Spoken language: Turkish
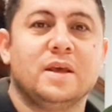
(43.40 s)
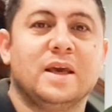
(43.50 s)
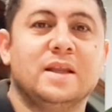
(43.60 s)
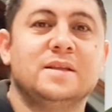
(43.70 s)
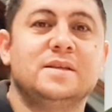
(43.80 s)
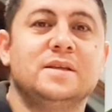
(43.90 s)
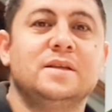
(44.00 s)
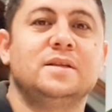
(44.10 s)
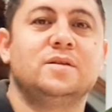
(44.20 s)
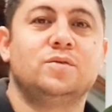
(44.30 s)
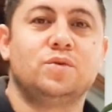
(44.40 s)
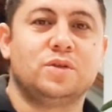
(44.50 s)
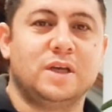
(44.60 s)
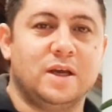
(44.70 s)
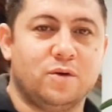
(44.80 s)
Kendisinin
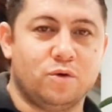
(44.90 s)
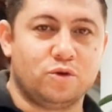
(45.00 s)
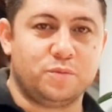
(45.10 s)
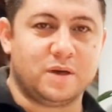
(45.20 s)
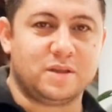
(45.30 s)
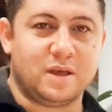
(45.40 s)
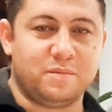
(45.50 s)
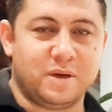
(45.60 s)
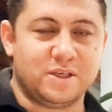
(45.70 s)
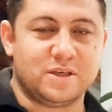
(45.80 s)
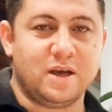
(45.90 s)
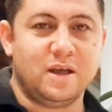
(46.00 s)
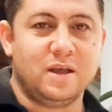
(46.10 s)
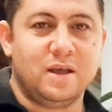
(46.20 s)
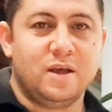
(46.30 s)
Türkçe konuşmaktan başka
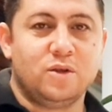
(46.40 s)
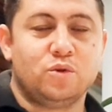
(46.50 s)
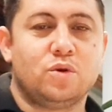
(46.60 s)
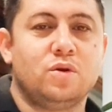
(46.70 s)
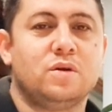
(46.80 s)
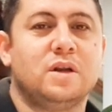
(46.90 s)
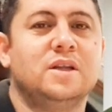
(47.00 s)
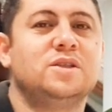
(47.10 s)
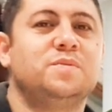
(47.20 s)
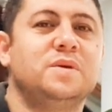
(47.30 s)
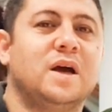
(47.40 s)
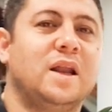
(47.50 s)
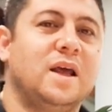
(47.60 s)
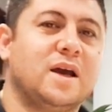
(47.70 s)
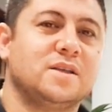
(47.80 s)
Türklükle hiçbir
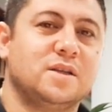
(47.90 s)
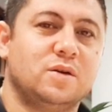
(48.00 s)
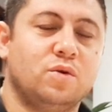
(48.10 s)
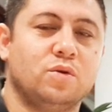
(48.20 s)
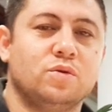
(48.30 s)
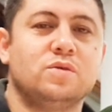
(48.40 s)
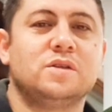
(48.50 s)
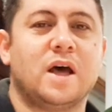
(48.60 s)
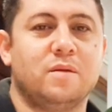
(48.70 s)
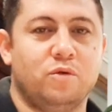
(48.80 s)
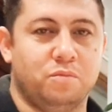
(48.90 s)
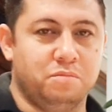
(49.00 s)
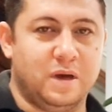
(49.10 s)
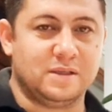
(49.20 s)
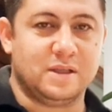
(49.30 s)
alakasının olduğunu sanmıyor
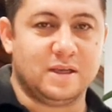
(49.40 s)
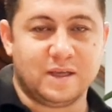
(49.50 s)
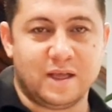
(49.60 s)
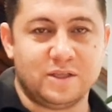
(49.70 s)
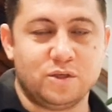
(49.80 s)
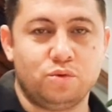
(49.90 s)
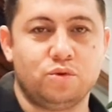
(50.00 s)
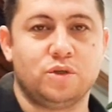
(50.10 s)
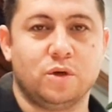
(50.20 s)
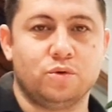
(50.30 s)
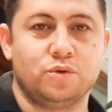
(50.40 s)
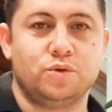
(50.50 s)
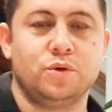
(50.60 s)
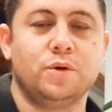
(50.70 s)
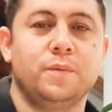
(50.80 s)
aslında. Sadece Türkçe
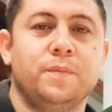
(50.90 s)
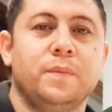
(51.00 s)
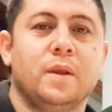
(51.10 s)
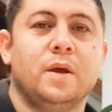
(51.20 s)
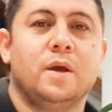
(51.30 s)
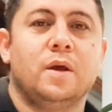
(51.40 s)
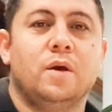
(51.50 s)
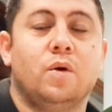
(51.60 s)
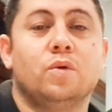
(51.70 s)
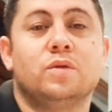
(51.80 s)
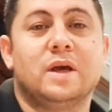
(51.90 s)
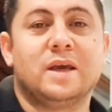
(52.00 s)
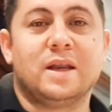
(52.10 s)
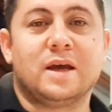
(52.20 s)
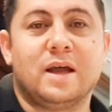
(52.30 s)
konuşuyor. Ondan
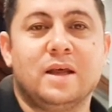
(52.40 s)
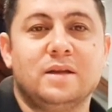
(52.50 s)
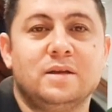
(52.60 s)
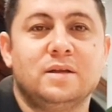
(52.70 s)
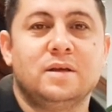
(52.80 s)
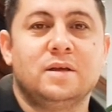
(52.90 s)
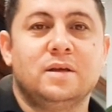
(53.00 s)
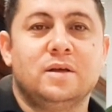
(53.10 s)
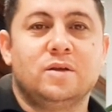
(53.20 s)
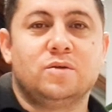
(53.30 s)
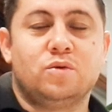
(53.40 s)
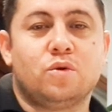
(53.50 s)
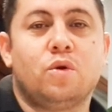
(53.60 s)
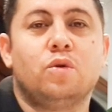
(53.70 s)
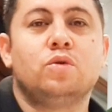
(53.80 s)
geri kalan
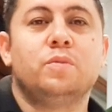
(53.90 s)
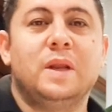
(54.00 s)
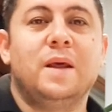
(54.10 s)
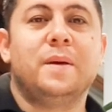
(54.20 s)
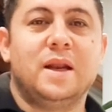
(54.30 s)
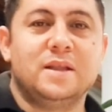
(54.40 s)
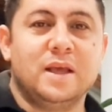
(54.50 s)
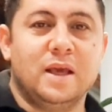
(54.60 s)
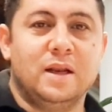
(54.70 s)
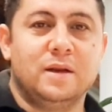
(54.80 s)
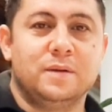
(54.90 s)
Türk olduğu bile belli değil.